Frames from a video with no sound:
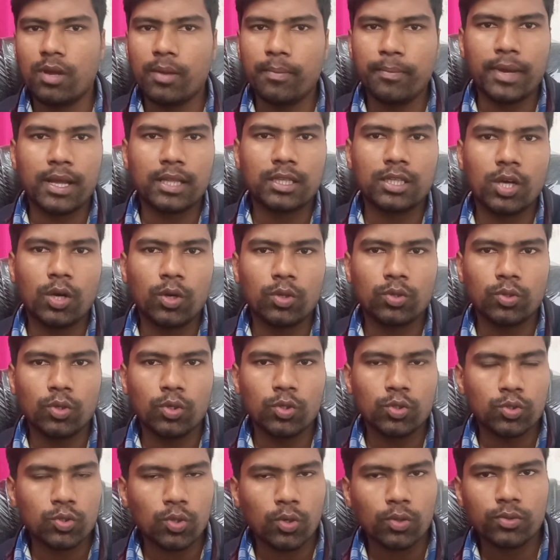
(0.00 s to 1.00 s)
সময় ব্যথা হতো
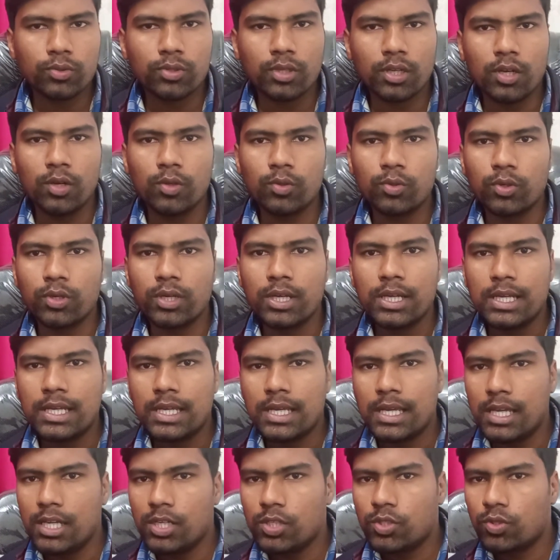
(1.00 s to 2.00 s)
যন্ত্রণা হতো
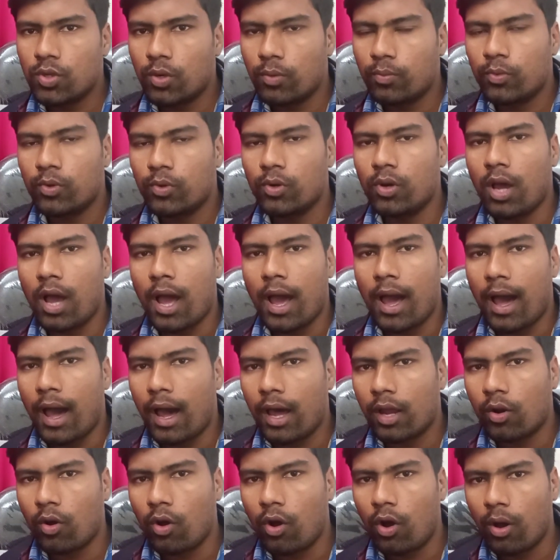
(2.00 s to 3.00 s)
এই সবগুলো
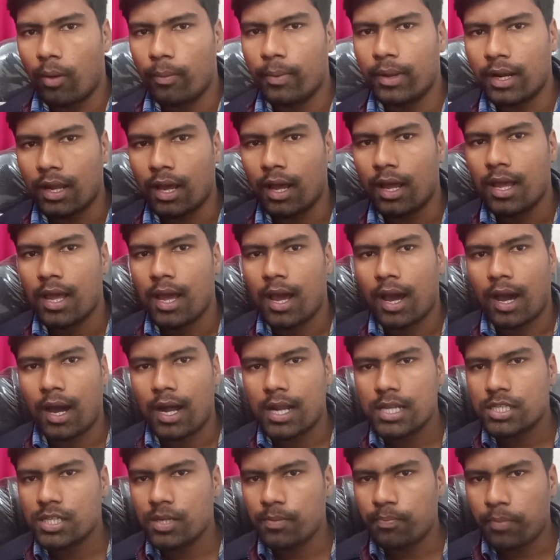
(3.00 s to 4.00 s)
আর হবে না
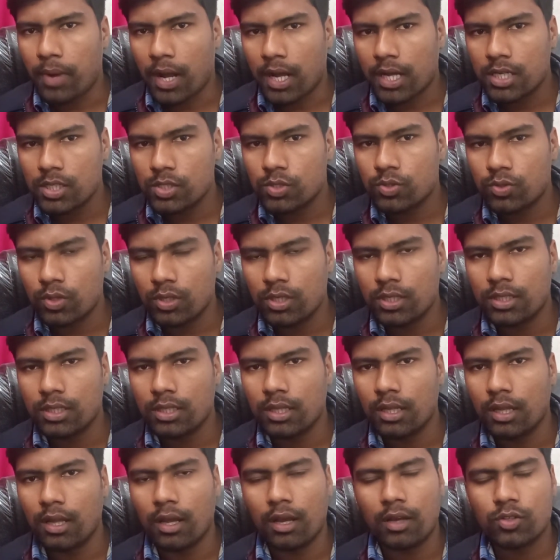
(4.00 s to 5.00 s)
আর যে
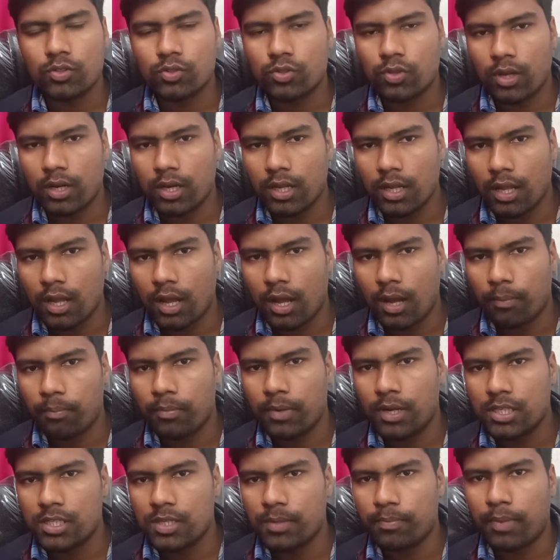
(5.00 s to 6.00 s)
পাকিস্তলিতে সরি
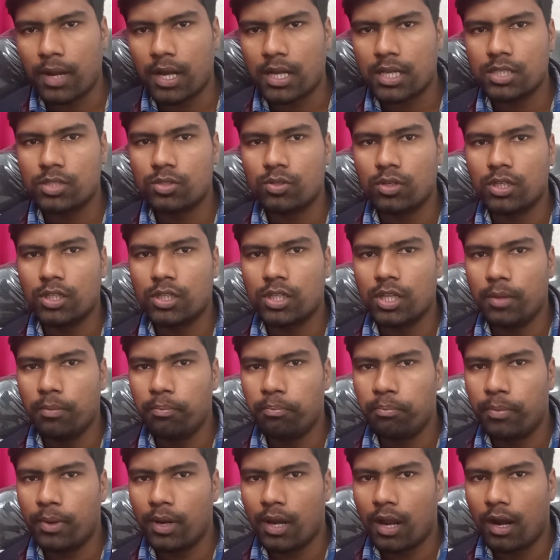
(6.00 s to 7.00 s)
আপনার যে পাকিস্তলিতে
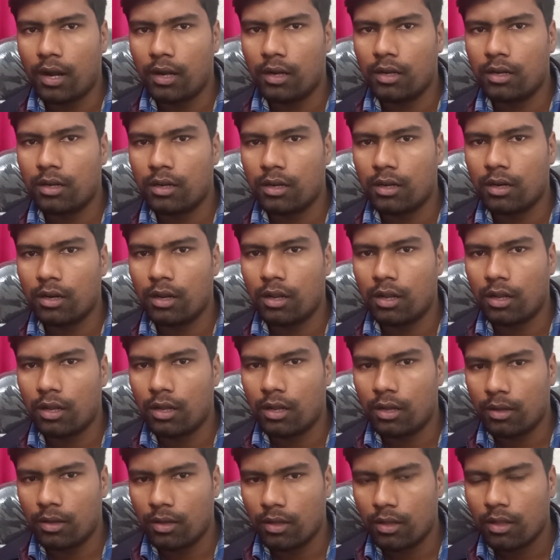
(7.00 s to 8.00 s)
ব্লাড
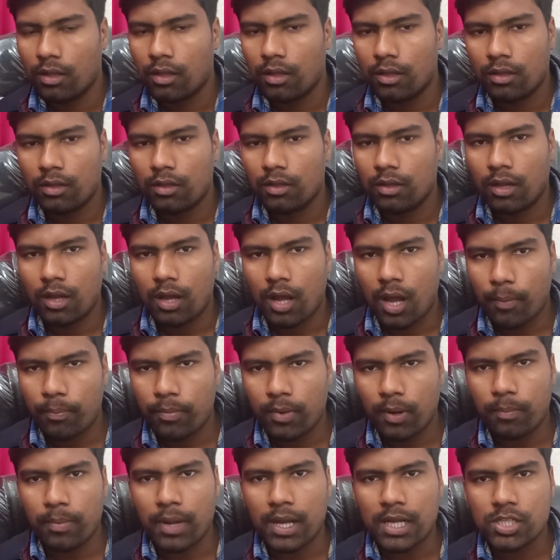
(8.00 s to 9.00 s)

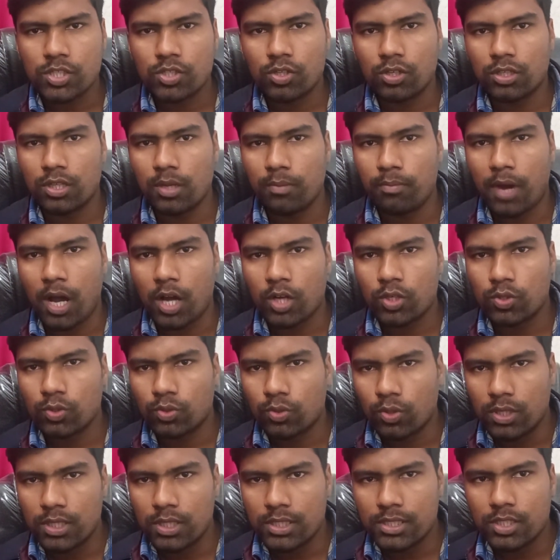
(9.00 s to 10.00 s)
আপনার পাখিতুলিতে মাংস
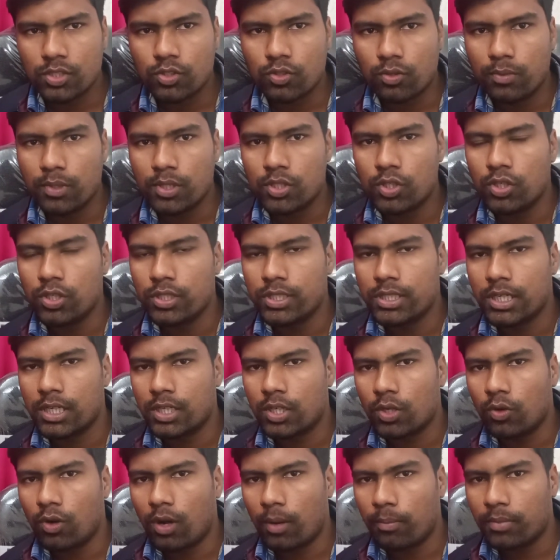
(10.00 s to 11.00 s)
থলি যে জমেছিল
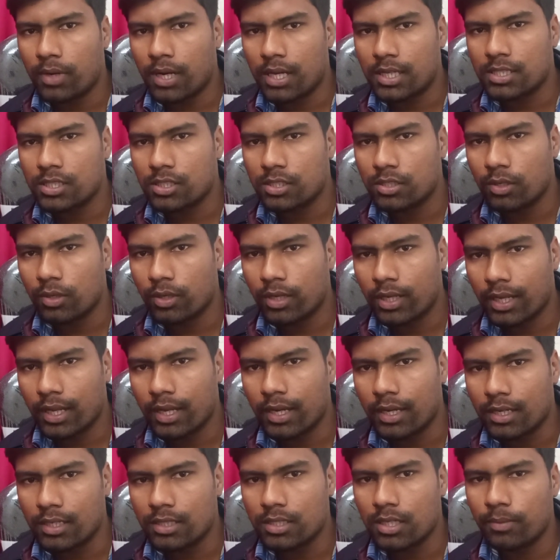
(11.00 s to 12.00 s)
সেটাও আপনার আস্তে
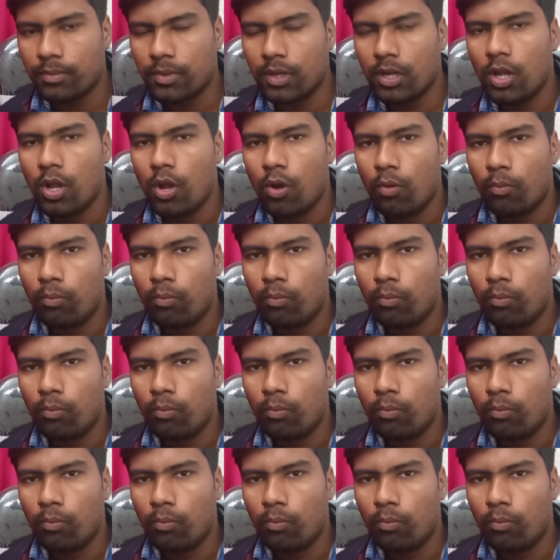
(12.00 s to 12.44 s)
কেটে যাবে